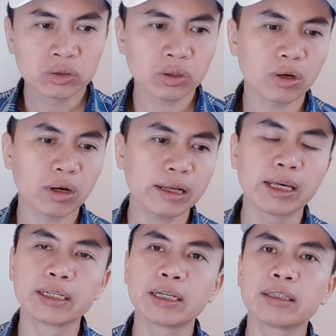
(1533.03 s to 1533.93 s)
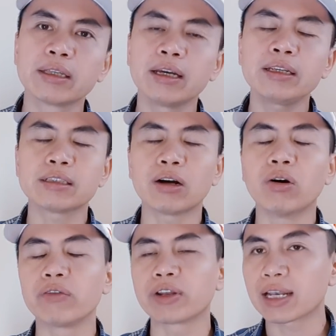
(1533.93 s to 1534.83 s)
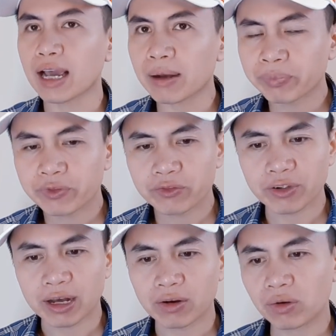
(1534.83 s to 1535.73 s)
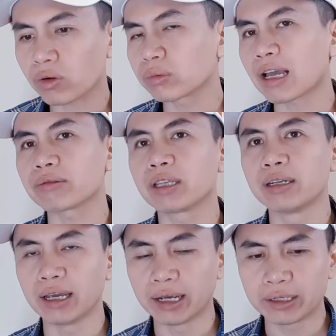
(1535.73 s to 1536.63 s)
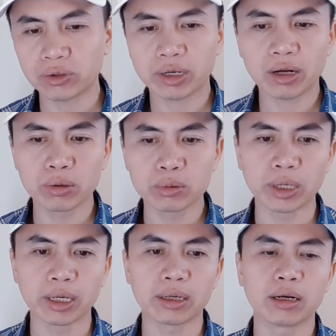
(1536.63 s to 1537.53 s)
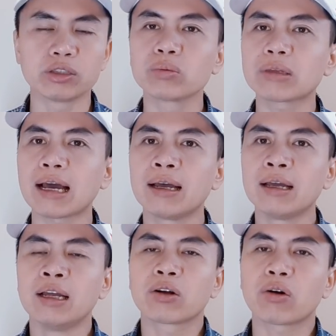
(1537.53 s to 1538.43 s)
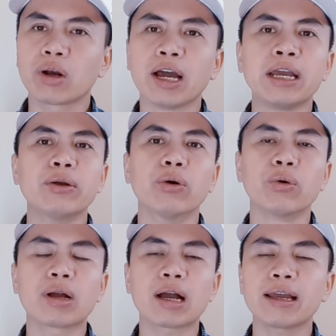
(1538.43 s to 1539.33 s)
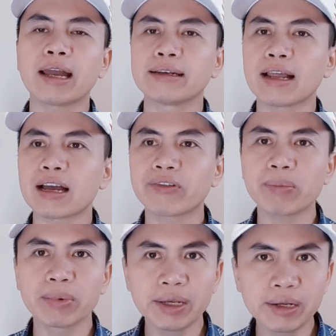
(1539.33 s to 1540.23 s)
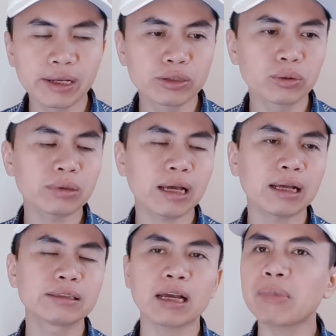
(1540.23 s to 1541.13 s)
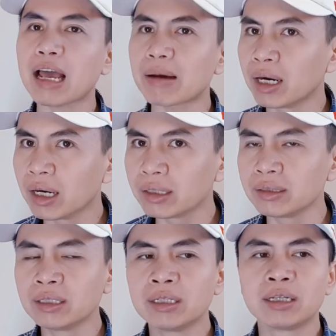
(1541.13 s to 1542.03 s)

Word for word: cho cái nền kinh tế xã hội Việt Nam và nó cũng tạo tiền đề cho cái câu chuyện là chúng ta có đầy đủ các cái hành lang pháp lý để chúng ta dám làm hơn,